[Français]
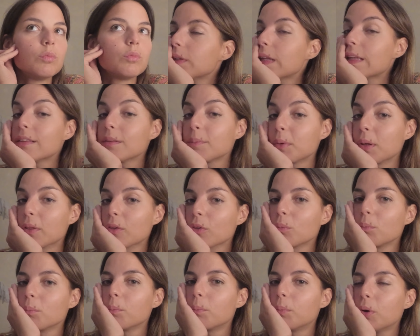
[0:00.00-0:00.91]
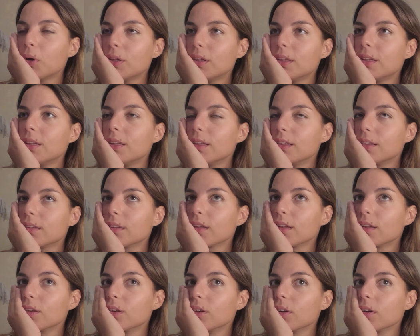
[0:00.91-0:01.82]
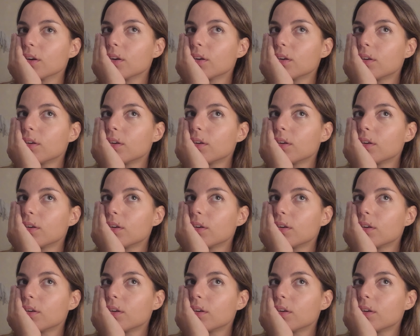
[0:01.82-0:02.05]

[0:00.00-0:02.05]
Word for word: Ça, ça peut être une bonne idée, ça d'ailleurs.